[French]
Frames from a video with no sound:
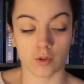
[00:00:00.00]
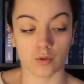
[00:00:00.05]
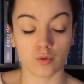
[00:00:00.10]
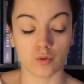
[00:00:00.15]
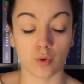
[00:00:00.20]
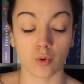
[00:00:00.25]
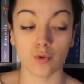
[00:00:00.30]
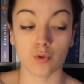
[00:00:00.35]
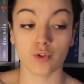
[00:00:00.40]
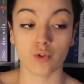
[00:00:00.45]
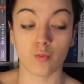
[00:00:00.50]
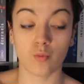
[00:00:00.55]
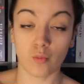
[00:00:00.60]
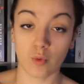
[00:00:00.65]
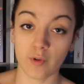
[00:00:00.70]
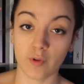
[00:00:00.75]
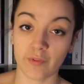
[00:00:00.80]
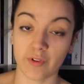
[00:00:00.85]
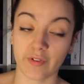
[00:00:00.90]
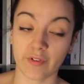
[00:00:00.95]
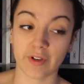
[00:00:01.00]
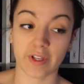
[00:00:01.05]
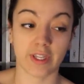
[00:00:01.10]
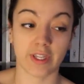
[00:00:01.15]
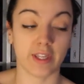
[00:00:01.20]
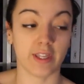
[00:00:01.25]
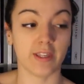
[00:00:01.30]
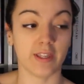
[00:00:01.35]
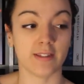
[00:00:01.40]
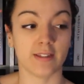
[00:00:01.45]
durant ce mois de
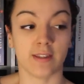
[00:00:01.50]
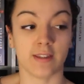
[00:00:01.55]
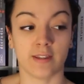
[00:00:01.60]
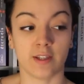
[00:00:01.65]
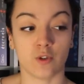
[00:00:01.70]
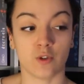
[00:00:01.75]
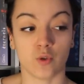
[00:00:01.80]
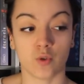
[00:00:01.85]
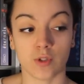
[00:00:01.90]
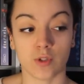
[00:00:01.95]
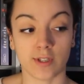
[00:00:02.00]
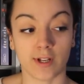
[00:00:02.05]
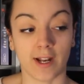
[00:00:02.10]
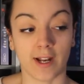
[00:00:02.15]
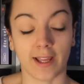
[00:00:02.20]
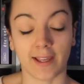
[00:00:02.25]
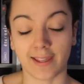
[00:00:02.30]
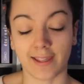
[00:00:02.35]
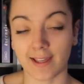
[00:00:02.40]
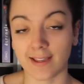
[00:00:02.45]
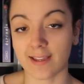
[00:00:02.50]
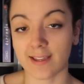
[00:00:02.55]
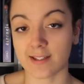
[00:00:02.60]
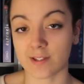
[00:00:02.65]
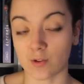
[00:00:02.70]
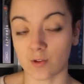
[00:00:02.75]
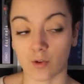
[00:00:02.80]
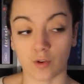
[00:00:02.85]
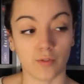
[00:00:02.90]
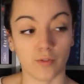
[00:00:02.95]
février, c'était juste la
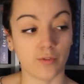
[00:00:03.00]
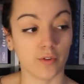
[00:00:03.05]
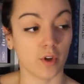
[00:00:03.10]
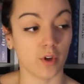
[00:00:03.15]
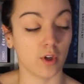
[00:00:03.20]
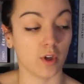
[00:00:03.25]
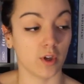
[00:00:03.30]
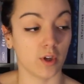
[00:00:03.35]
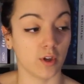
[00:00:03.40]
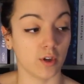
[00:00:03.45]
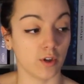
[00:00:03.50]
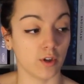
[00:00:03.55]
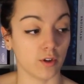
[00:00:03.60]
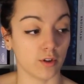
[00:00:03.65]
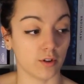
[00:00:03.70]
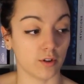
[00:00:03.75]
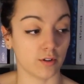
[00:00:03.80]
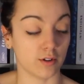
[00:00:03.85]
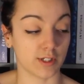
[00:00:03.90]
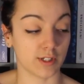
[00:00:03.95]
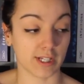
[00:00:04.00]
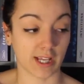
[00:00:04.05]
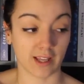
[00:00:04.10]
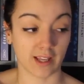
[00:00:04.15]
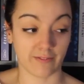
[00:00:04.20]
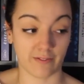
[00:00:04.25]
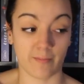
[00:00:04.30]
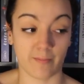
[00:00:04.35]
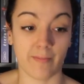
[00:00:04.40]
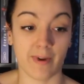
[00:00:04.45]
catastrophe. Euh,
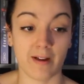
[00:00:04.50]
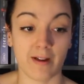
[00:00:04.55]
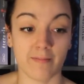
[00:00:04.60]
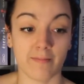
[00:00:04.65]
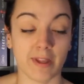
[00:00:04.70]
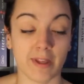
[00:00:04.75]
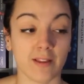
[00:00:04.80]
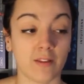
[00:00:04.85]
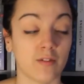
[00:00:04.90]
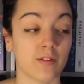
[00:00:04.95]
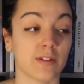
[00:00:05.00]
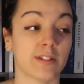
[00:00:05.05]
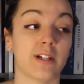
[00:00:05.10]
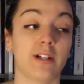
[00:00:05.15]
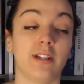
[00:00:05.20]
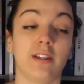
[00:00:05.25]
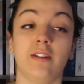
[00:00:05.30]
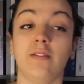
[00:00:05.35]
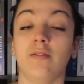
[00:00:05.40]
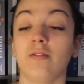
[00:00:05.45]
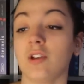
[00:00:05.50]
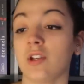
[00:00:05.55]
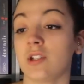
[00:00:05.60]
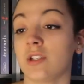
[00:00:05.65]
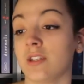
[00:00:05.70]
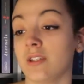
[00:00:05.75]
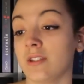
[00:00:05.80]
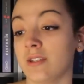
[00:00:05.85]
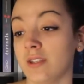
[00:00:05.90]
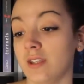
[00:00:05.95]
j'arrivais pas à me mettre dans un livre,
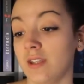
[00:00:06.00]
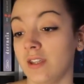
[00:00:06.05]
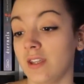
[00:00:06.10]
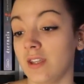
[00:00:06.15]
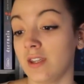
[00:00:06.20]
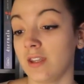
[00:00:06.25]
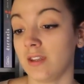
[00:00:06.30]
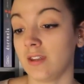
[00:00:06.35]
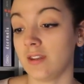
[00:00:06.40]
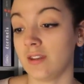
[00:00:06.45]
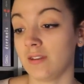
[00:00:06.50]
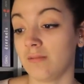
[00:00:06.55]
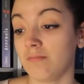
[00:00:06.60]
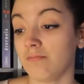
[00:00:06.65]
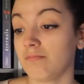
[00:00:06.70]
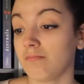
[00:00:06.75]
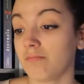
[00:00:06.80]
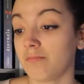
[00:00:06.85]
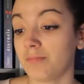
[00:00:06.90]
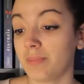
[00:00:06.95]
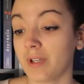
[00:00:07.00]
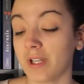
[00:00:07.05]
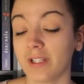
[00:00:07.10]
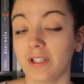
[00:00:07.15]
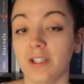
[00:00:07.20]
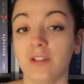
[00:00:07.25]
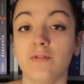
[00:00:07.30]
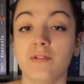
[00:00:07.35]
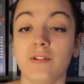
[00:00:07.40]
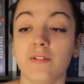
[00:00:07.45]
j'ai essayé plein
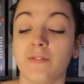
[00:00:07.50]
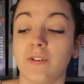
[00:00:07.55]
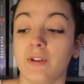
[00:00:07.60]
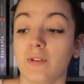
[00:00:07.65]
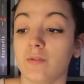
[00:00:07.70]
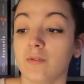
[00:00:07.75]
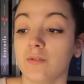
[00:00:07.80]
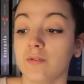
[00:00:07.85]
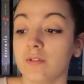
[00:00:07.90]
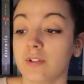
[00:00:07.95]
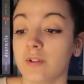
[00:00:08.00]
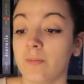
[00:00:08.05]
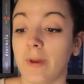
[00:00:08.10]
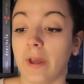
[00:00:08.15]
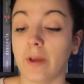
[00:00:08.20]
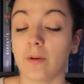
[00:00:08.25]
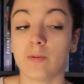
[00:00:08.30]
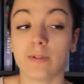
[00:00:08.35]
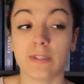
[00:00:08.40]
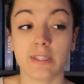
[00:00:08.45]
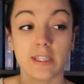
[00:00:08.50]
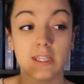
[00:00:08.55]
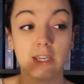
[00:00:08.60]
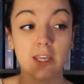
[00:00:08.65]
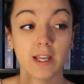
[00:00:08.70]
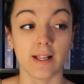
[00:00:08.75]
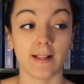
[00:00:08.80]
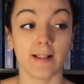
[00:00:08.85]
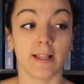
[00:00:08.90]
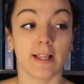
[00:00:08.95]
de livres différents, j'ai pas réussi.